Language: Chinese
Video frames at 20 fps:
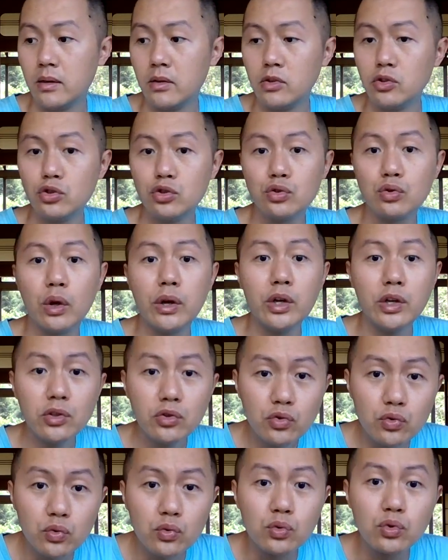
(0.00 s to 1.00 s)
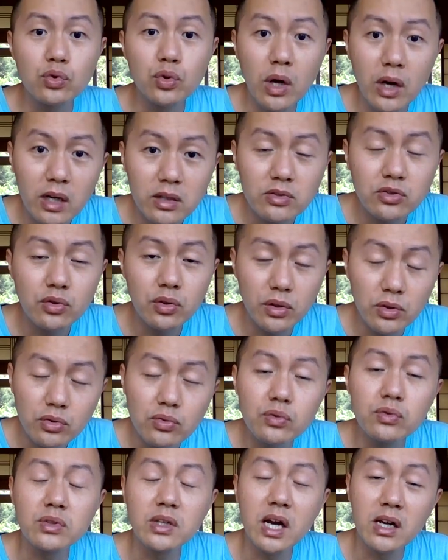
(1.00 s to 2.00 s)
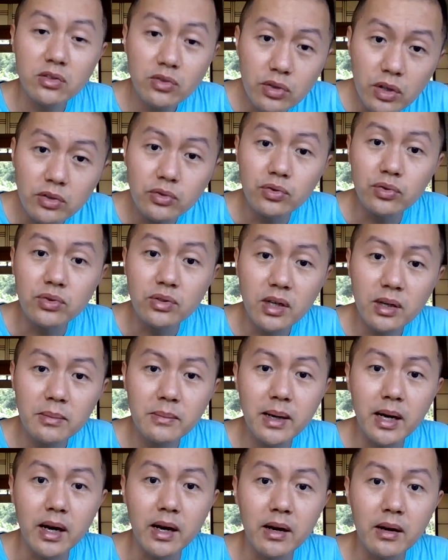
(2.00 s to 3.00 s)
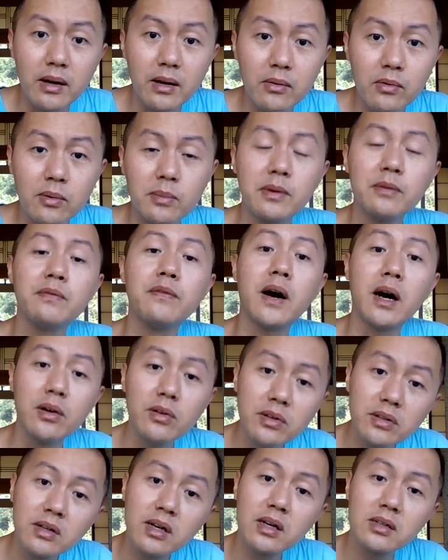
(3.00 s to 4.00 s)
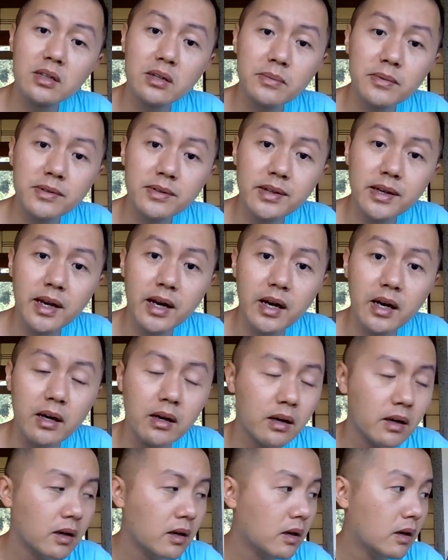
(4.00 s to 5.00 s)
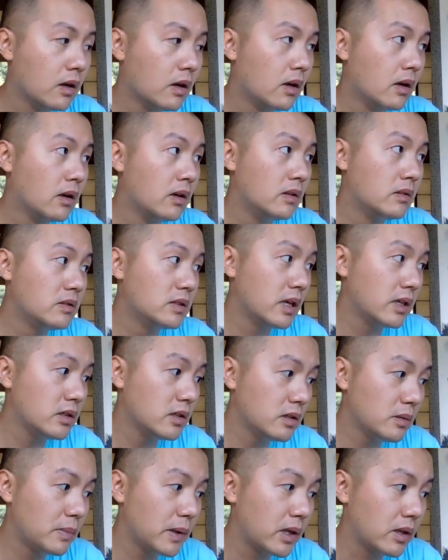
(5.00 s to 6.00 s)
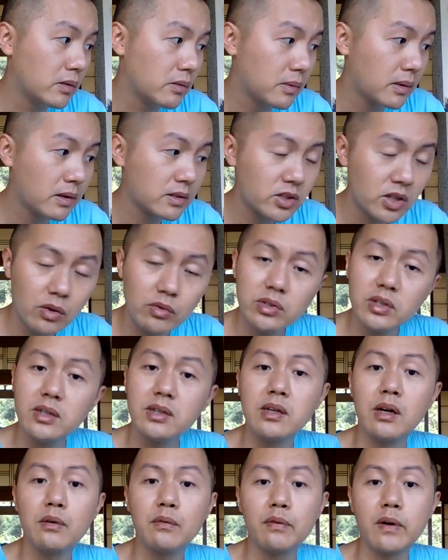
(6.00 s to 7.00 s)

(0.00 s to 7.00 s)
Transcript: 谁主张谁主张谁举证嘛，我们法律上是不是这样？在日本，如果交警要